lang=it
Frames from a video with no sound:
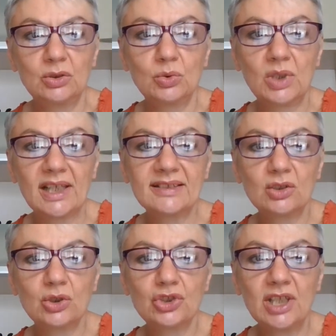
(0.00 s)
Un
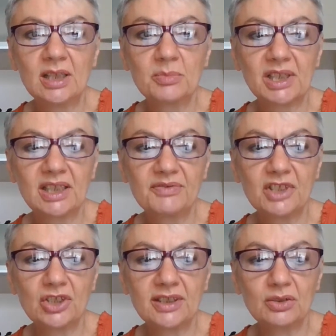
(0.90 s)
classico celebre che
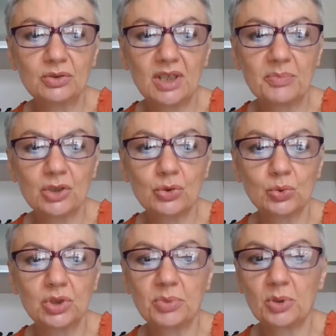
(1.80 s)
invece a te non è
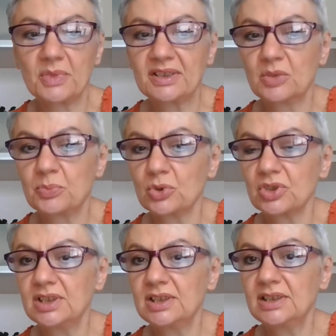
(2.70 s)
piaciuto è Promessi
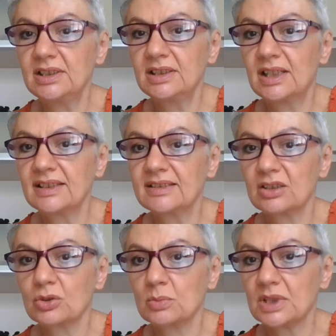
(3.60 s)
sposi di
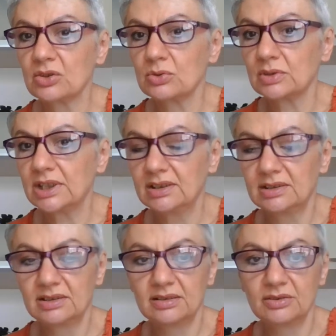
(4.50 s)
Alessandro Manzoni,
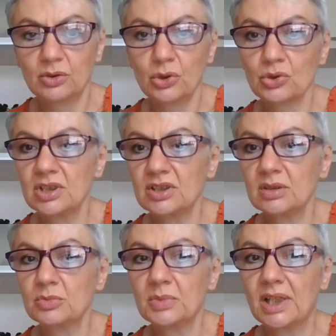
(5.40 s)

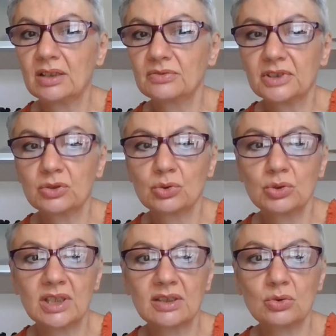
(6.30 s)
noiosissimo, me l'hanno fatto
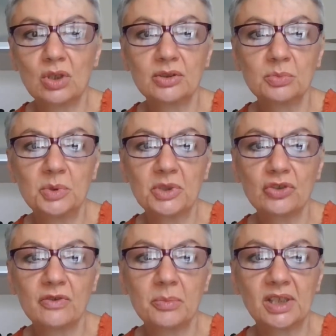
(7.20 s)
studiare a scuola, non mi
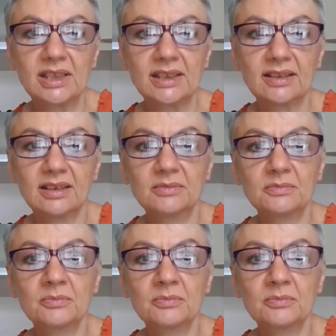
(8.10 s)
piaceva per niente.